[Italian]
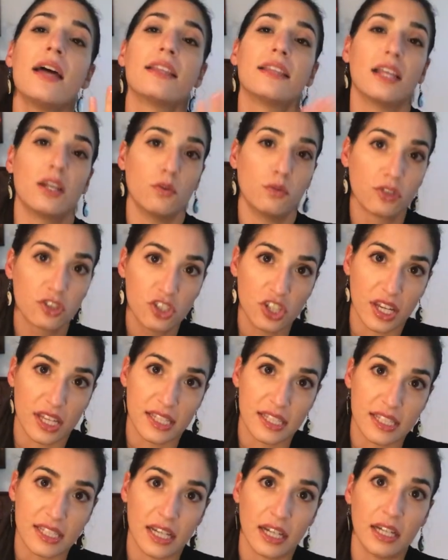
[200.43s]

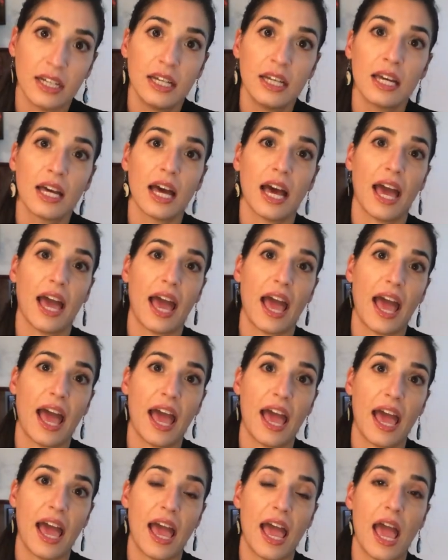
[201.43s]
dell'urgenza
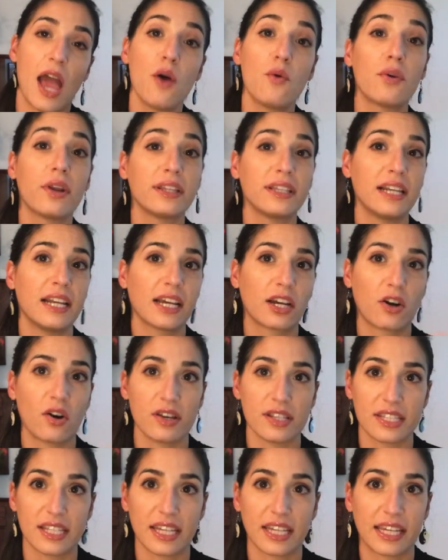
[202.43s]
eh, è una delle
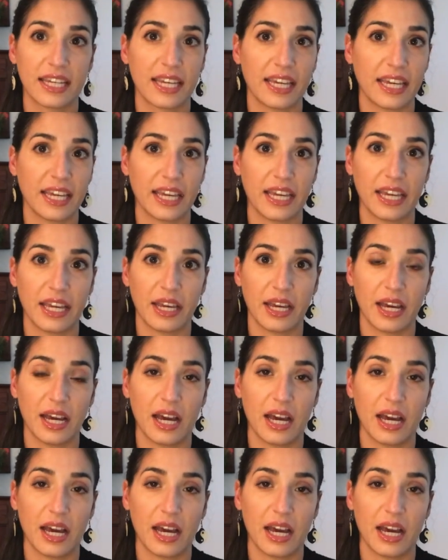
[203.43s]
cose che eh,